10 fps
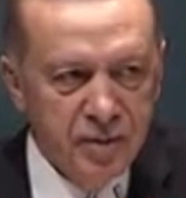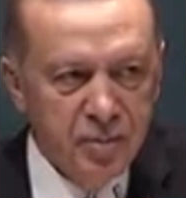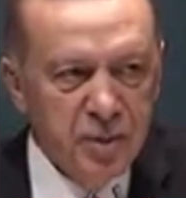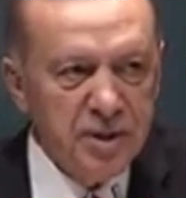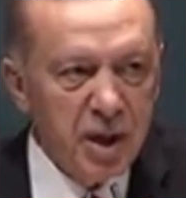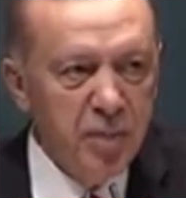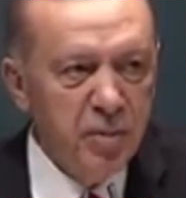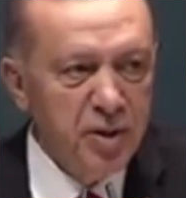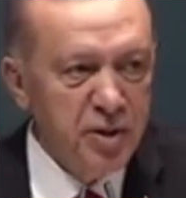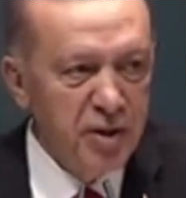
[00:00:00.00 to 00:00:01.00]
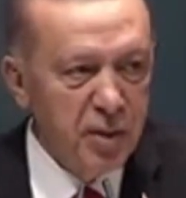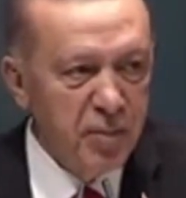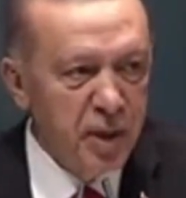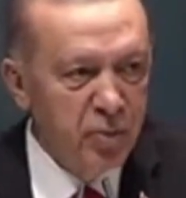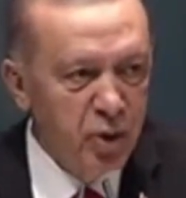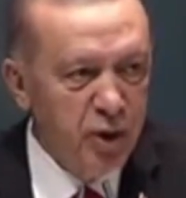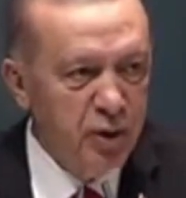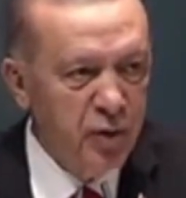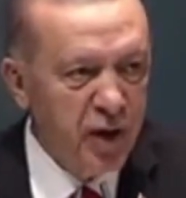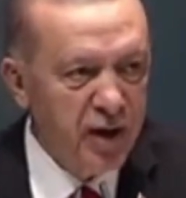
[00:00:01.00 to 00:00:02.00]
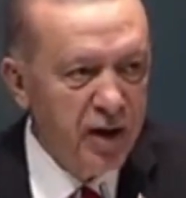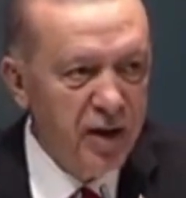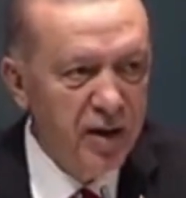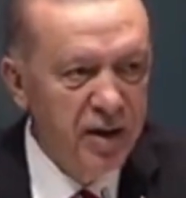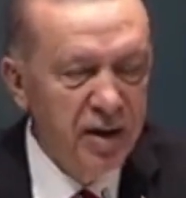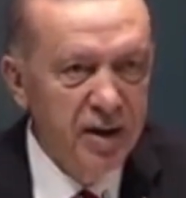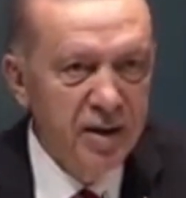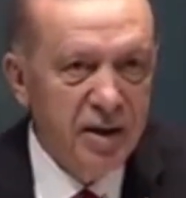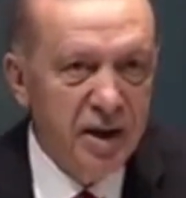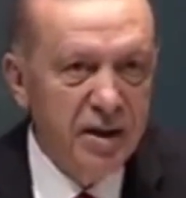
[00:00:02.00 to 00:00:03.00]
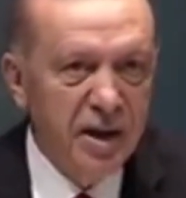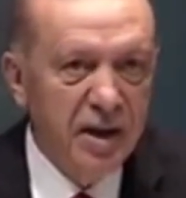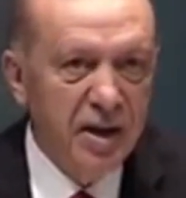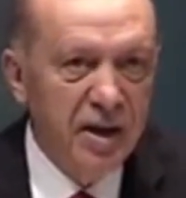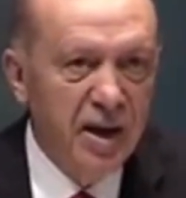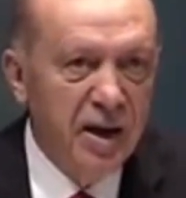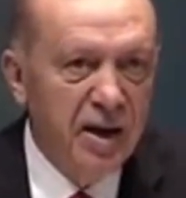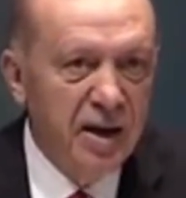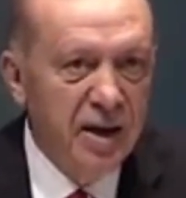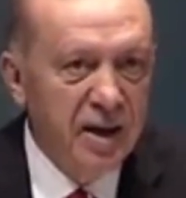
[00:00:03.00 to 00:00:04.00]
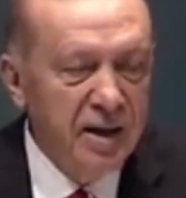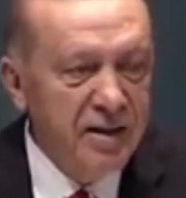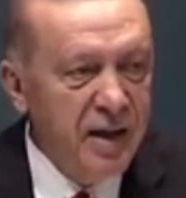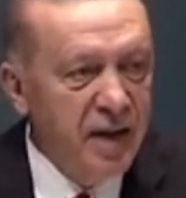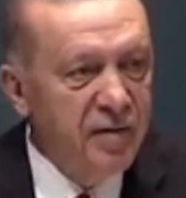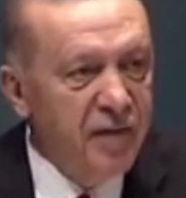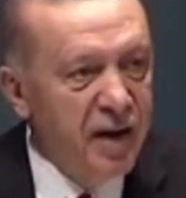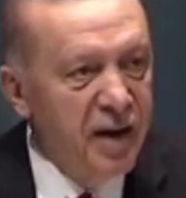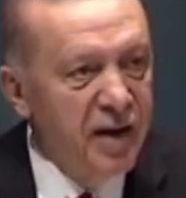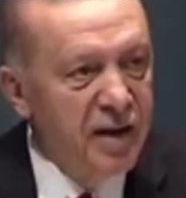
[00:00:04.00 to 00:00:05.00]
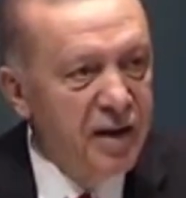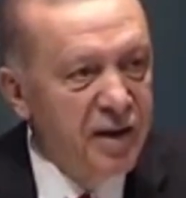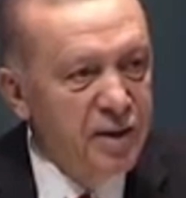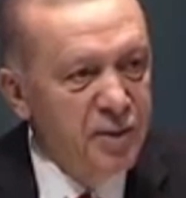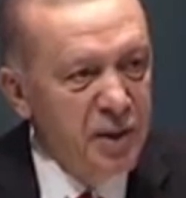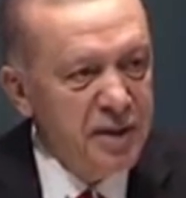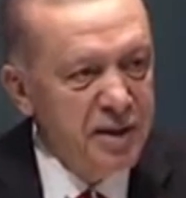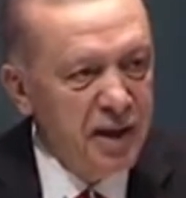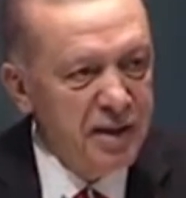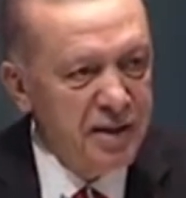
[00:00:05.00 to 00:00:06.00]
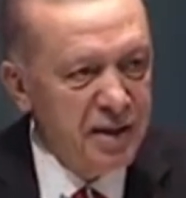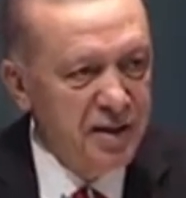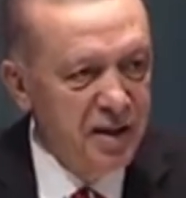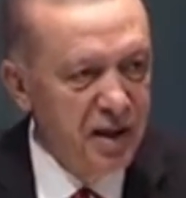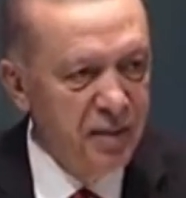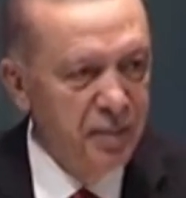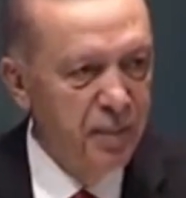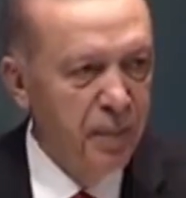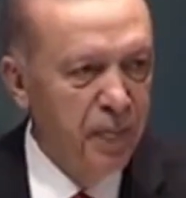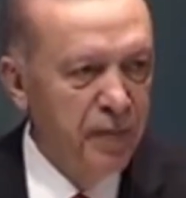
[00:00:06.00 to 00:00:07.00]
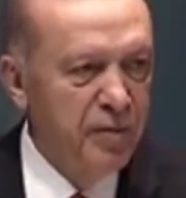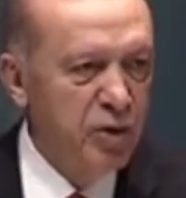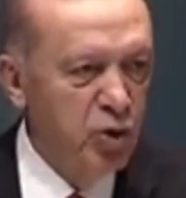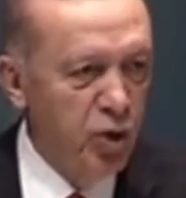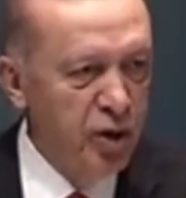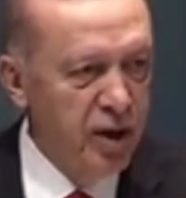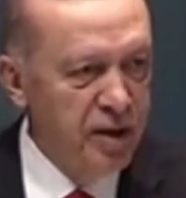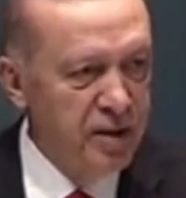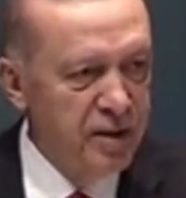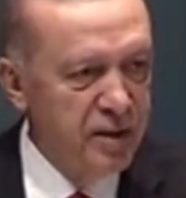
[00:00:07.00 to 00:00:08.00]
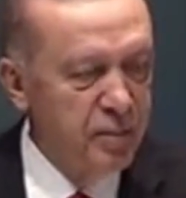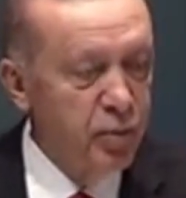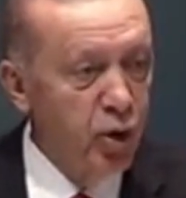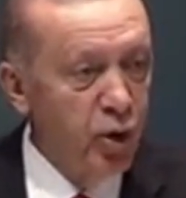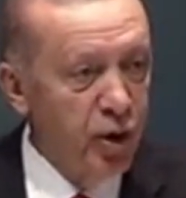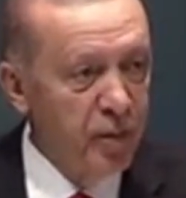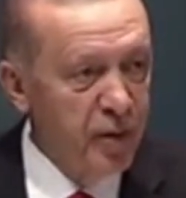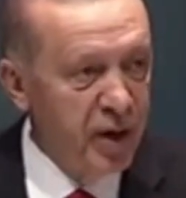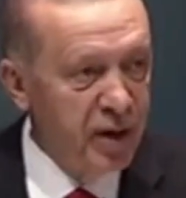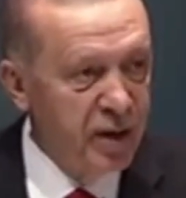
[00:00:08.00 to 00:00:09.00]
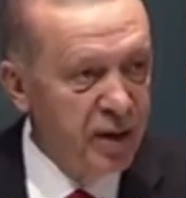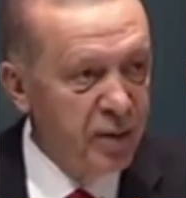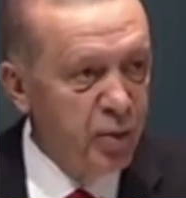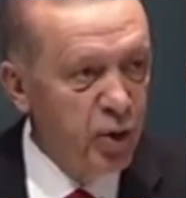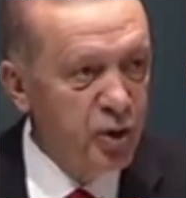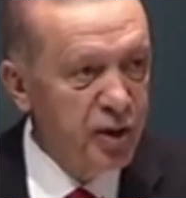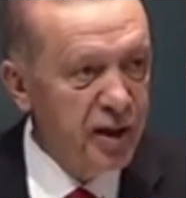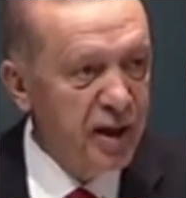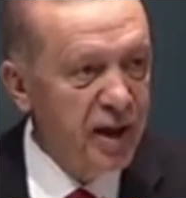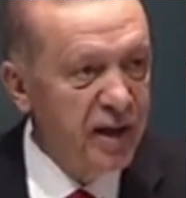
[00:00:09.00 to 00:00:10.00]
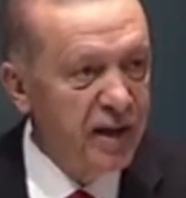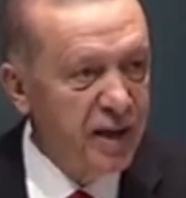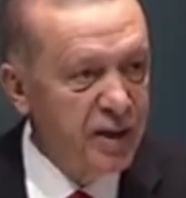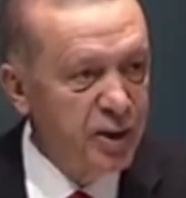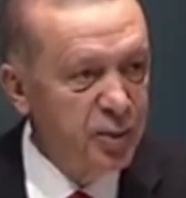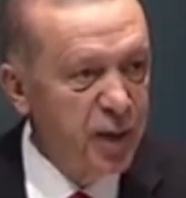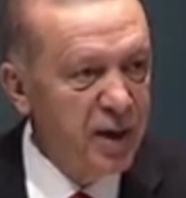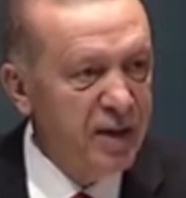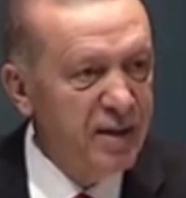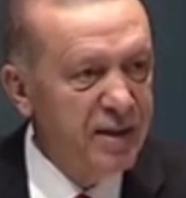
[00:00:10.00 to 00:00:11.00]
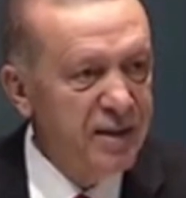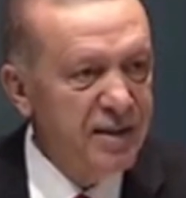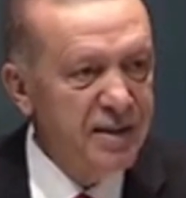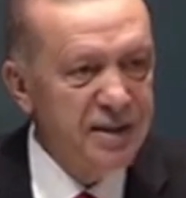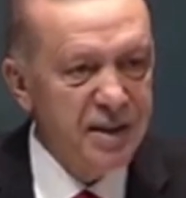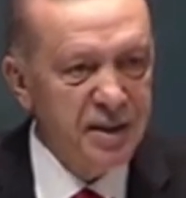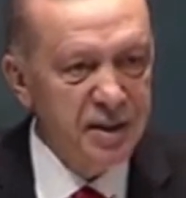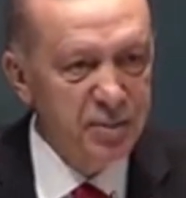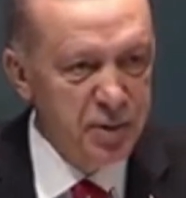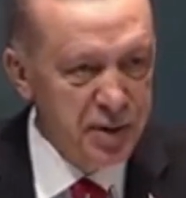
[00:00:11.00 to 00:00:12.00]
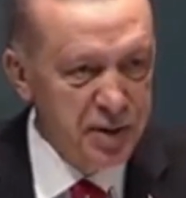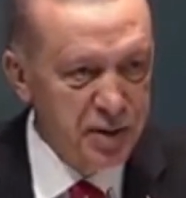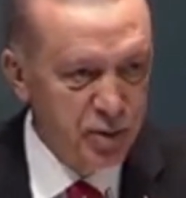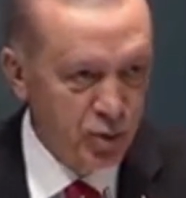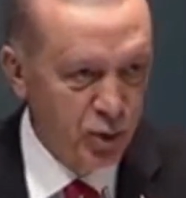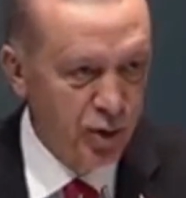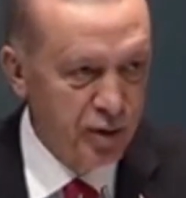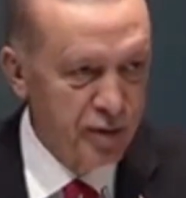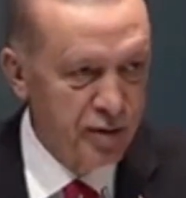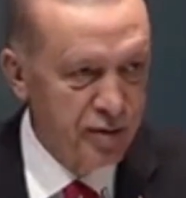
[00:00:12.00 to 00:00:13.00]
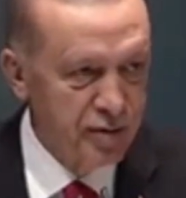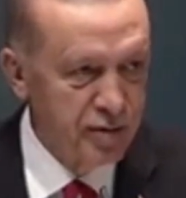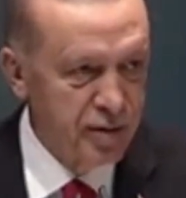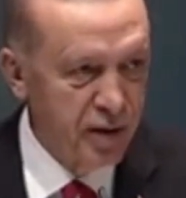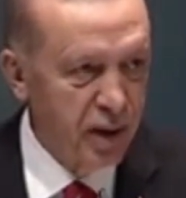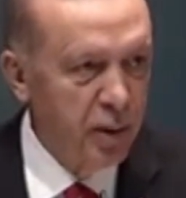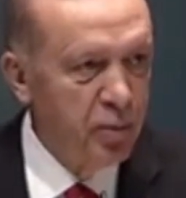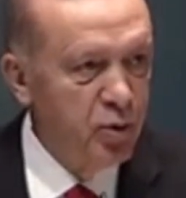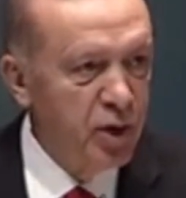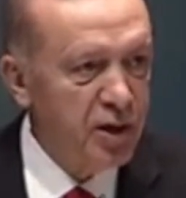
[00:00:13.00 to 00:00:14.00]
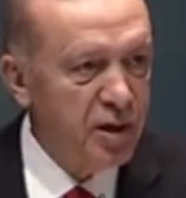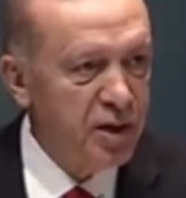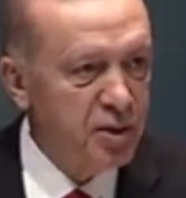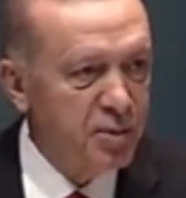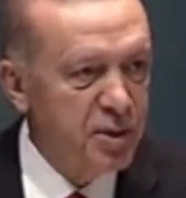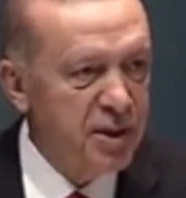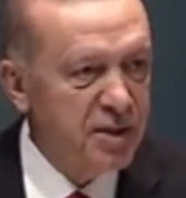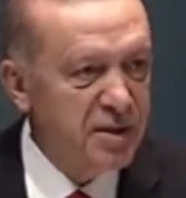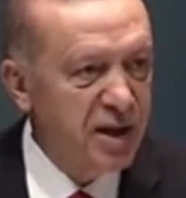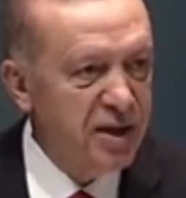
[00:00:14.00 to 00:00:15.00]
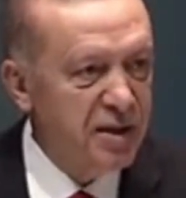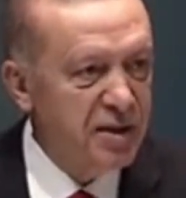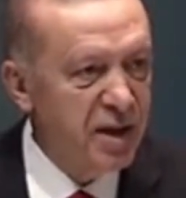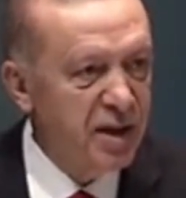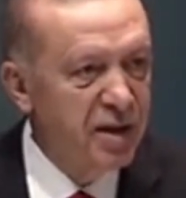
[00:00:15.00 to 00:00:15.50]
Biz en başından beri bu ittifaka kendileriyle eser ve hizmet siyasetinde, vizyonda, programda, projede yarışmak istediğimizi söyledik. Ama bunlar karşımıza sadece